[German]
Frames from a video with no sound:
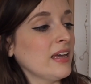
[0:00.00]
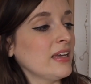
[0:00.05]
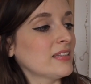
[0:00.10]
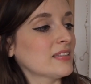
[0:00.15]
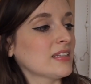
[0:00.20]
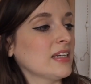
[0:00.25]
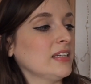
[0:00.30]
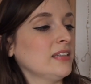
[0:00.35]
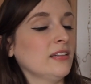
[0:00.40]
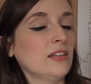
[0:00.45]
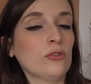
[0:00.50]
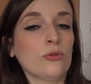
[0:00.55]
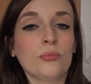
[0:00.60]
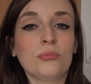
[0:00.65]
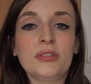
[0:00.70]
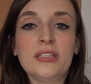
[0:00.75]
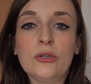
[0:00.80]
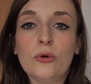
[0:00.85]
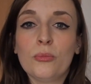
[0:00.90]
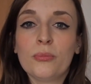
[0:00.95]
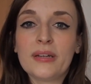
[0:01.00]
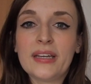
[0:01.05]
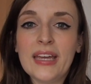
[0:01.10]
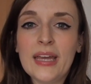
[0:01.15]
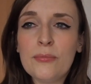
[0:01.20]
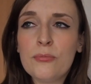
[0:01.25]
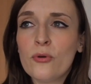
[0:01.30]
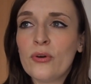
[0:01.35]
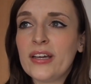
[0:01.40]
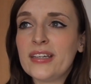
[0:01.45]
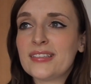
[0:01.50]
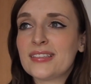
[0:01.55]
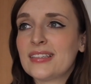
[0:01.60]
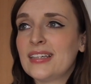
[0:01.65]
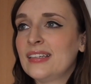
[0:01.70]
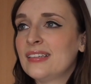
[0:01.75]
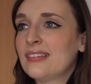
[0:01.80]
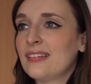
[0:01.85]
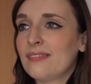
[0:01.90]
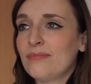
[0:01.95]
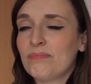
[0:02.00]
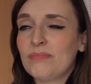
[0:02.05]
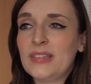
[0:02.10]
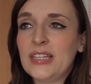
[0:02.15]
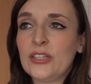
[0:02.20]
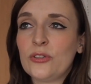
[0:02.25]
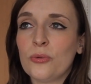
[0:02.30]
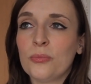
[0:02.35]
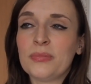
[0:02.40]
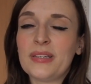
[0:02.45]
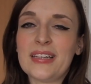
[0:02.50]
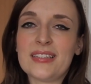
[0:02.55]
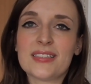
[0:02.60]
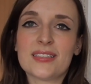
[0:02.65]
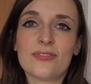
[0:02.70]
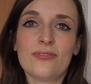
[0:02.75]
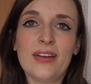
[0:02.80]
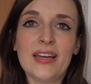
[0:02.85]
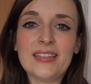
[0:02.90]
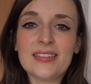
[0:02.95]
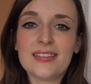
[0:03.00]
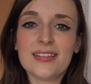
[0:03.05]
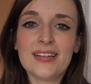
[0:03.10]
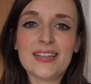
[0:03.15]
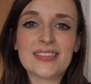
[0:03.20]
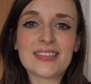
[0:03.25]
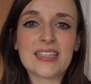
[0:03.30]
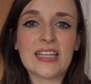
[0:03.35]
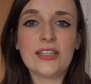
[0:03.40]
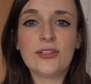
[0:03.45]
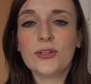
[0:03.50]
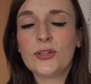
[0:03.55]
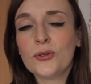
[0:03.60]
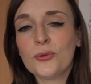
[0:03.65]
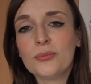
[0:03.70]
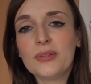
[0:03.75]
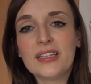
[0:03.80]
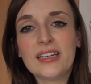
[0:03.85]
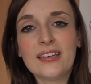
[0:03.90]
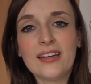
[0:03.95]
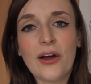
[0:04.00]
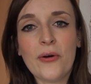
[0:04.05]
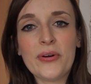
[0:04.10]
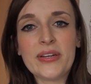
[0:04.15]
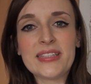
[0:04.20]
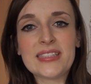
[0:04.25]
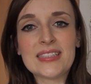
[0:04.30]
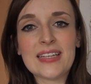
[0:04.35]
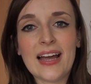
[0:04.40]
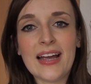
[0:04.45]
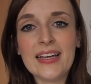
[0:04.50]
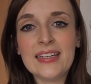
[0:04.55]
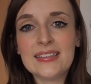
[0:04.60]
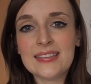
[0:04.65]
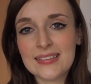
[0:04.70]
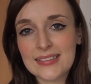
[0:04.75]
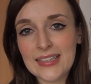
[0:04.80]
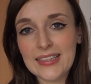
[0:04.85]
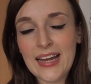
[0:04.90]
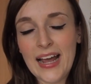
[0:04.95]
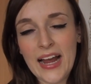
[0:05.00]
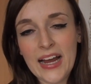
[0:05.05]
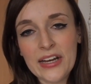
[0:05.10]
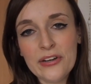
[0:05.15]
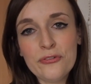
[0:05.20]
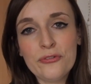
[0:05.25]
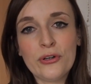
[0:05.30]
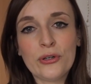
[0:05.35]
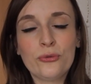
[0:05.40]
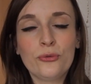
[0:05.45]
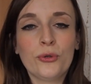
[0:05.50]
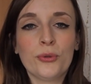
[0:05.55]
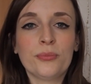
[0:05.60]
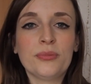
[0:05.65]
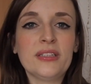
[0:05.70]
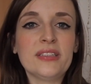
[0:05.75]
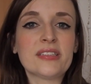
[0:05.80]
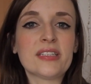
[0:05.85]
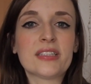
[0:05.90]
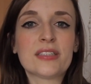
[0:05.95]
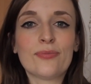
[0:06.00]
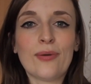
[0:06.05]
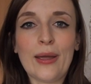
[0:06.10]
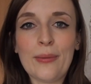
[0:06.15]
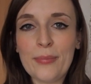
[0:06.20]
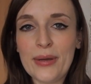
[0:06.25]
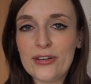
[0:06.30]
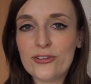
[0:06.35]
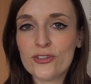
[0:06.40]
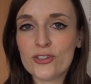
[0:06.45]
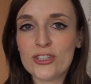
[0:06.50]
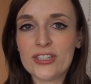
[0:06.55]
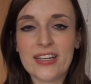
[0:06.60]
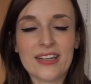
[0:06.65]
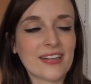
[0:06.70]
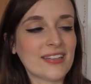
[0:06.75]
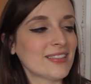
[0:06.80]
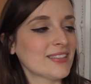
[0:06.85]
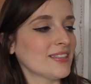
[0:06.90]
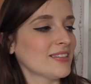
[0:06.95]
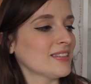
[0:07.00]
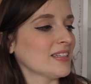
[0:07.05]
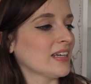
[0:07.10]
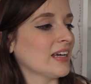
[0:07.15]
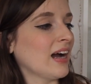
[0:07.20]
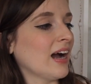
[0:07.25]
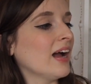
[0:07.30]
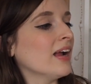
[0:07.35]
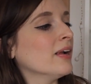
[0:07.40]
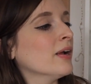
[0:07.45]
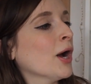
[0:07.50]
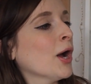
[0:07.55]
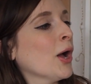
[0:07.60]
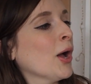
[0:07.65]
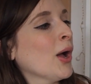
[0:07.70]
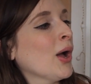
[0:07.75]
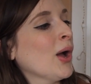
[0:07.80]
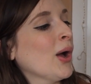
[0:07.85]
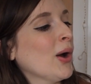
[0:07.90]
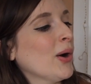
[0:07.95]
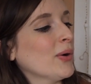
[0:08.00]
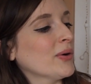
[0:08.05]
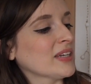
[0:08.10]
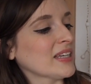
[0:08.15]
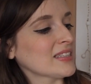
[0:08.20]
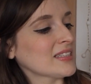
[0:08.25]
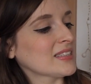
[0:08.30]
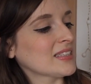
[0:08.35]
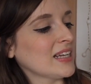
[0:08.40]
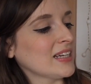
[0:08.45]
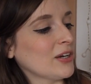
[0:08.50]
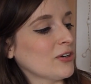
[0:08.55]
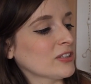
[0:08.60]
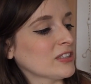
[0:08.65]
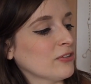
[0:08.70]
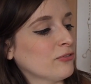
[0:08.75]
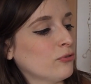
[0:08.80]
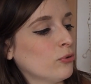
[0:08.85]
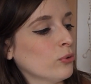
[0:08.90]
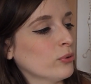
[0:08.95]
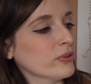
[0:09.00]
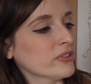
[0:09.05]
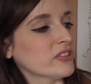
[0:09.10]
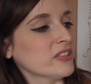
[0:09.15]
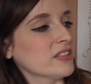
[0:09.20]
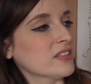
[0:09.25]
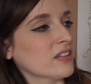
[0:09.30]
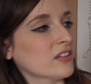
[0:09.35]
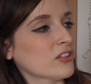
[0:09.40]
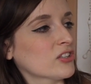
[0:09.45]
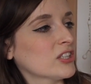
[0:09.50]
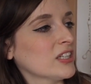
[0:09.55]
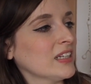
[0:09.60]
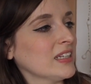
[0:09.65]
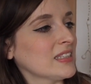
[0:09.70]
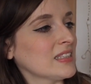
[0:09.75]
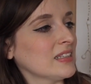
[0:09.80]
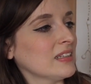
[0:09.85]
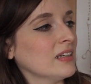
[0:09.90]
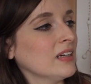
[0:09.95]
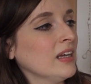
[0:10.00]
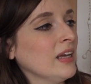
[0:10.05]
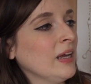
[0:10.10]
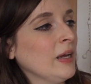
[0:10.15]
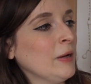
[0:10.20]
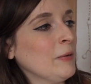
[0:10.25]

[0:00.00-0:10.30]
es geht nicht um die Umgebung, es geht nicht um das Wetter, es geht nicht um die genaue Zeit, es geht einfach nur um diese zwei Menschen, der Rest ist egal. Und das ist halt auch der Fokus dieser Geschichte.